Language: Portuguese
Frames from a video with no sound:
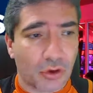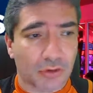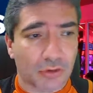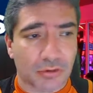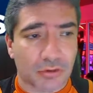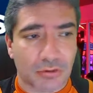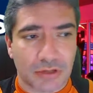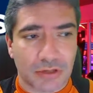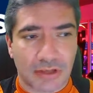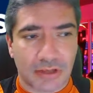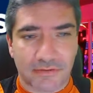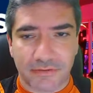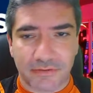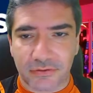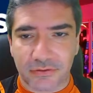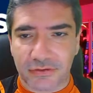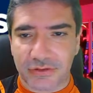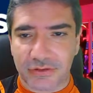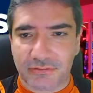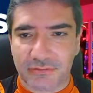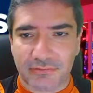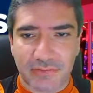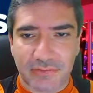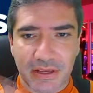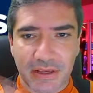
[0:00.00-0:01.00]
num nível de
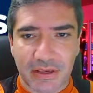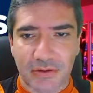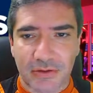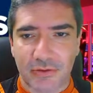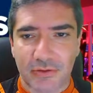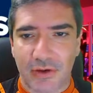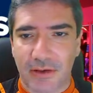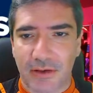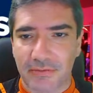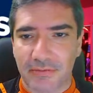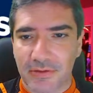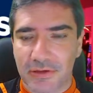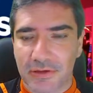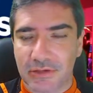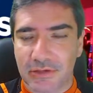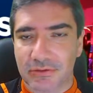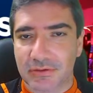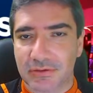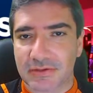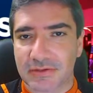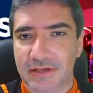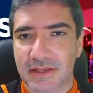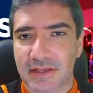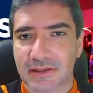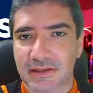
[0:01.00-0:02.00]
1.000 a
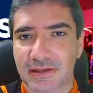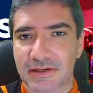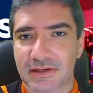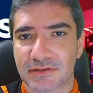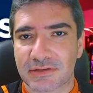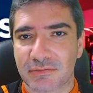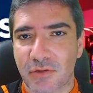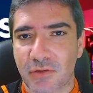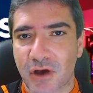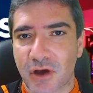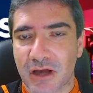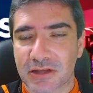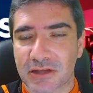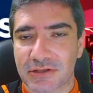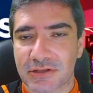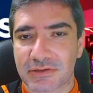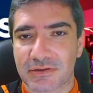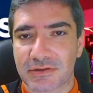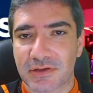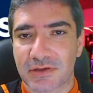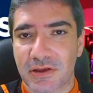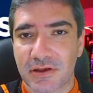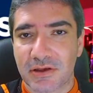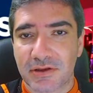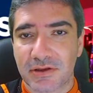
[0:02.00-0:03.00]
1.200
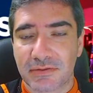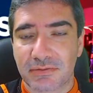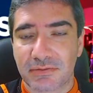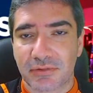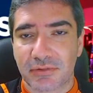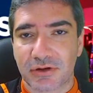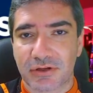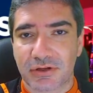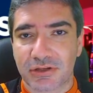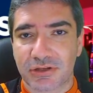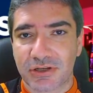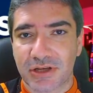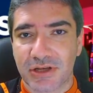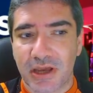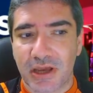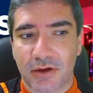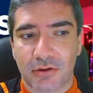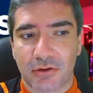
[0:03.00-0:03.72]
mortes por dia.